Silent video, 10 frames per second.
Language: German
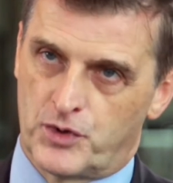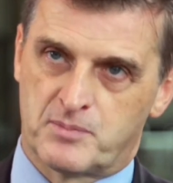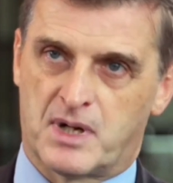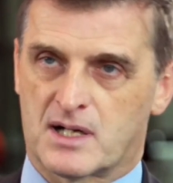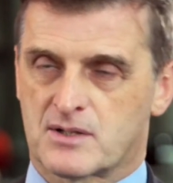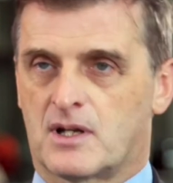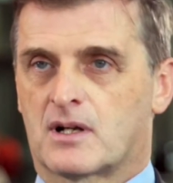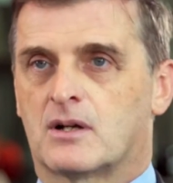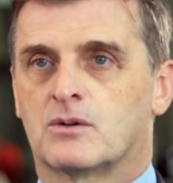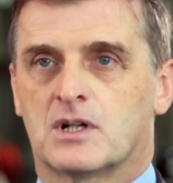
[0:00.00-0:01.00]
für die
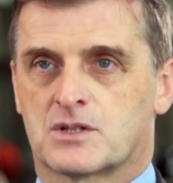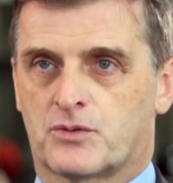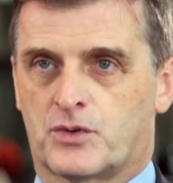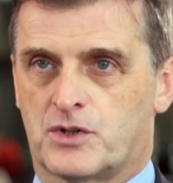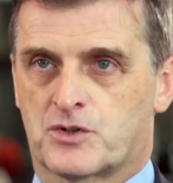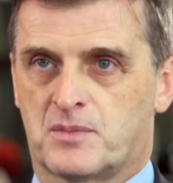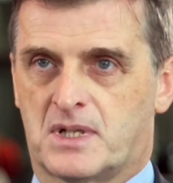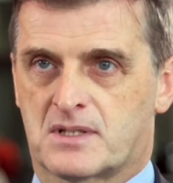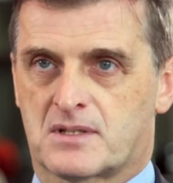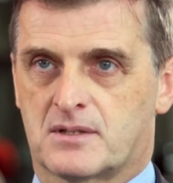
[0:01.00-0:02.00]
Parkinson-Erkrankung als auch für den
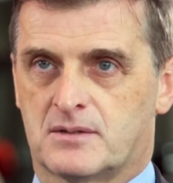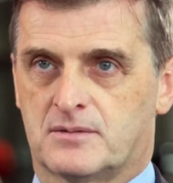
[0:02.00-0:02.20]
Schmerz.